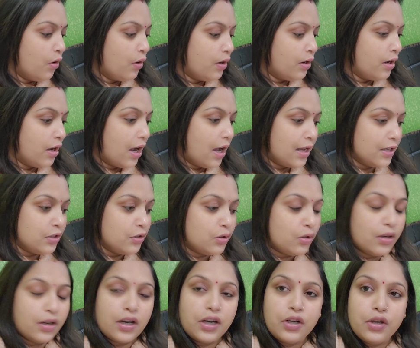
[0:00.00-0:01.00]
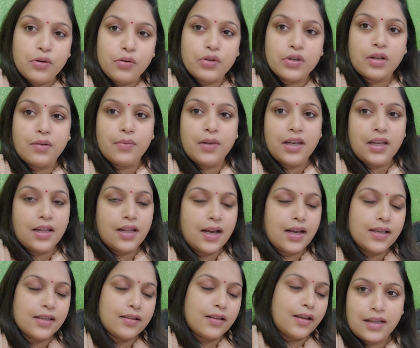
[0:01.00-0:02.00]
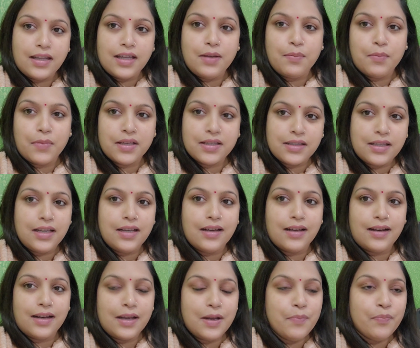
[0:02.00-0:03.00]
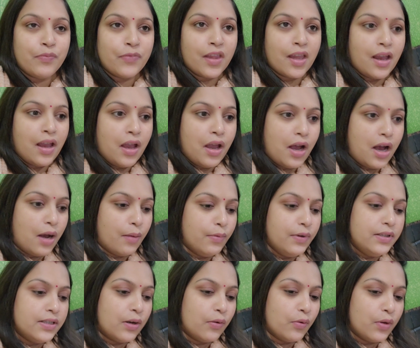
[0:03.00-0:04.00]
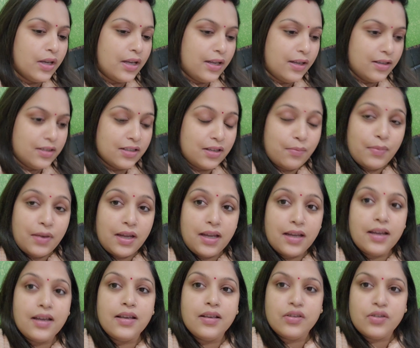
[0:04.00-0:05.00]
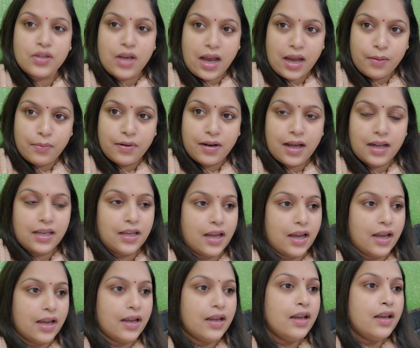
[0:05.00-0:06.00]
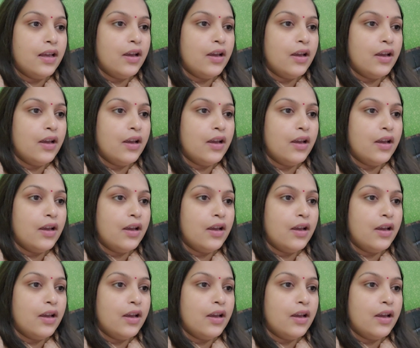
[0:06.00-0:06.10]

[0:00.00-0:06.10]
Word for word: और आज तो इनका ट्यूशन भी नहीं था इस ज़्यादा ही मस्ती कर रहे हैं अभी जाऊँगी किचन में चाय बनानी है